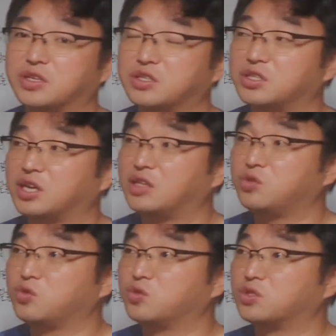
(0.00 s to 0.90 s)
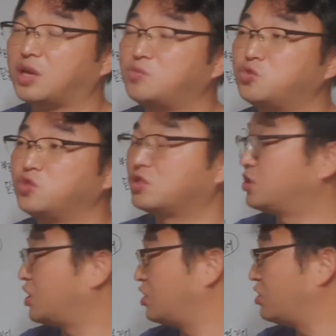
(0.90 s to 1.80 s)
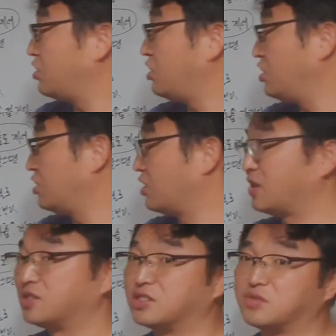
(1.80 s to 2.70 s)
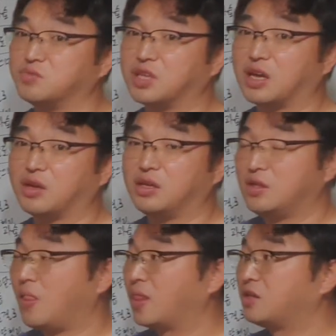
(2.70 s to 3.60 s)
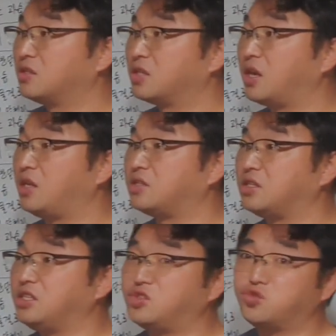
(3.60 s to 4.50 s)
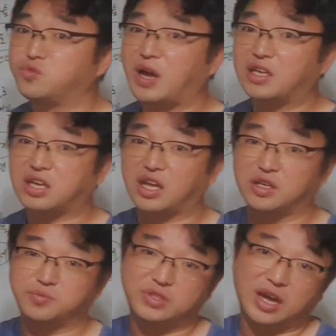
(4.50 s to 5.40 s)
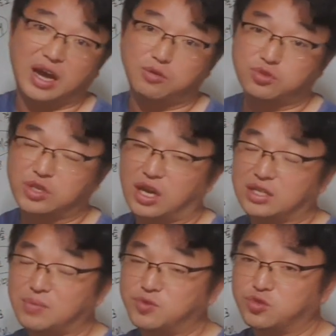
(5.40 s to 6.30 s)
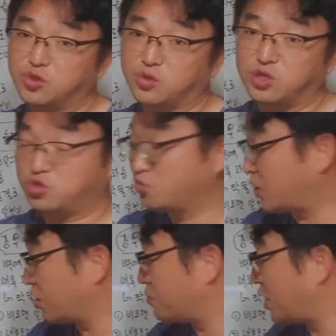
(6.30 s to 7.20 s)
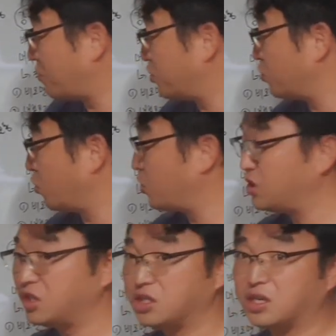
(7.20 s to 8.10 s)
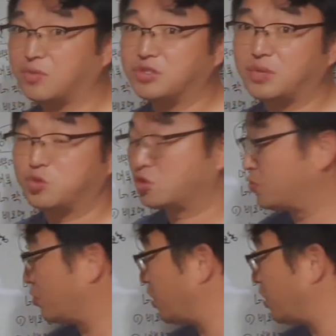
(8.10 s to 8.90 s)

그래서 제 같은 경우는 3중이 있을 때는 이 기능을 안 넣습니다. 그런데 이제 2중밖에 없다, 하우스가 3중이 없고 2중밖에 없다 하면은 이 기능이 들어가면 참 좋습니다.